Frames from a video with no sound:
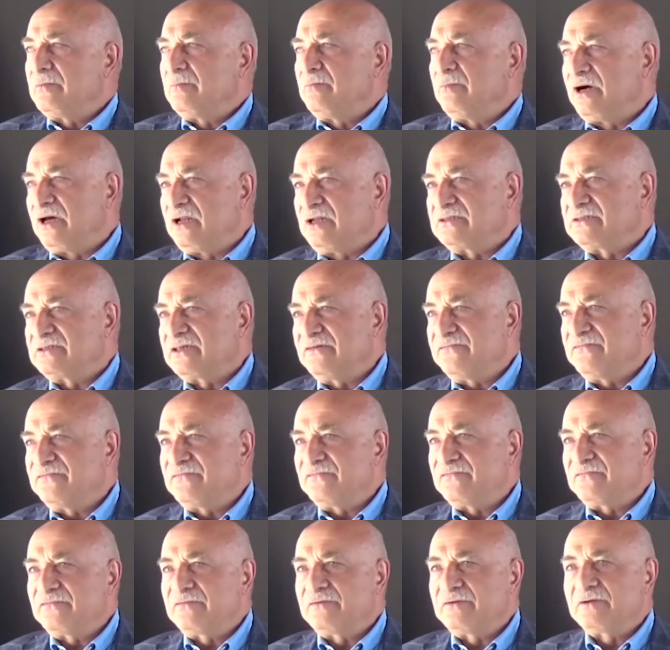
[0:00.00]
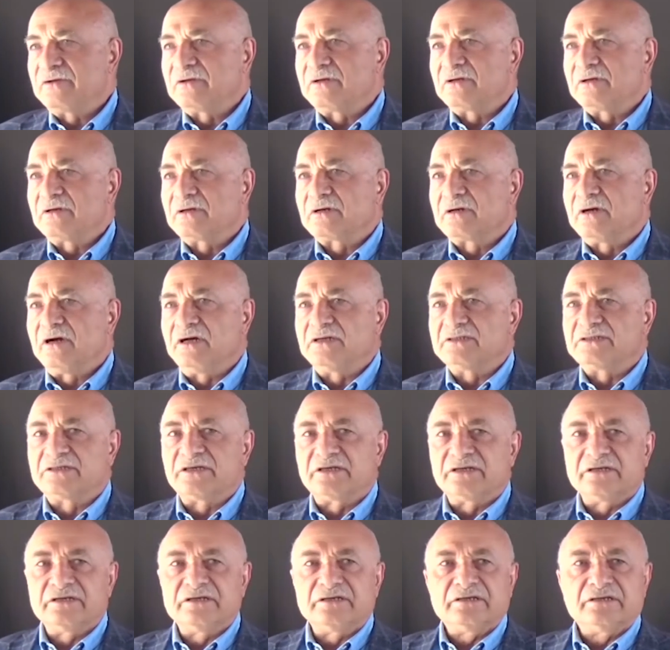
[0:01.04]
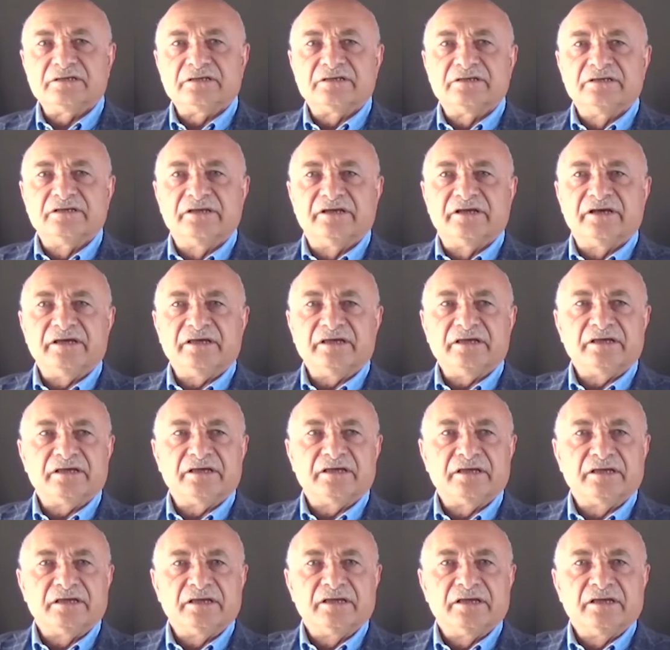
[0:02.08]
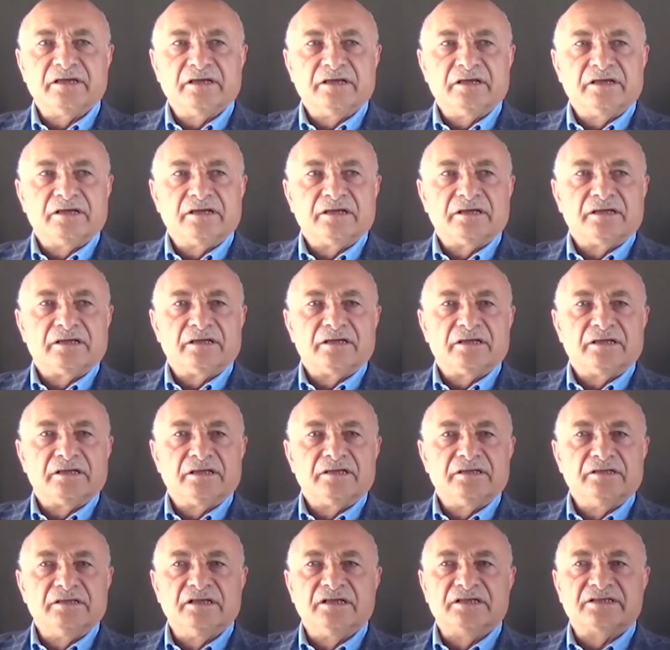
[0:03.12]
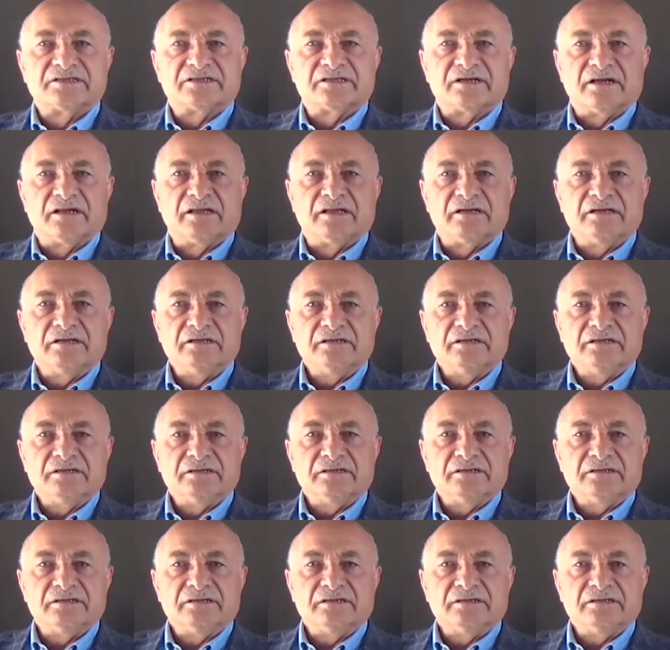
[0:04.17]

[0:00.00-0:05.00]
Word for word: maalesef Kayseri yine ilk sıraları